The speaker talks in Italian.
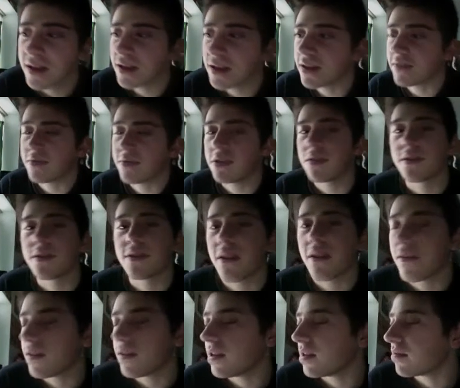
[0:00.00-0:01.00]
e Windows
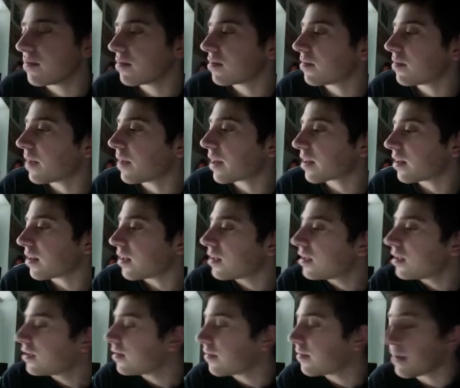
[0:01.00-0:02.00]
7 lì, una merda.
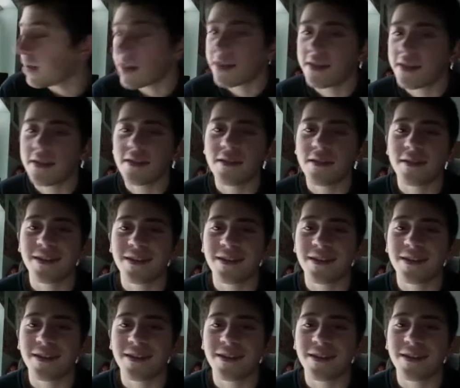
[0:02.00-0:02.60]
Vabbè, eh,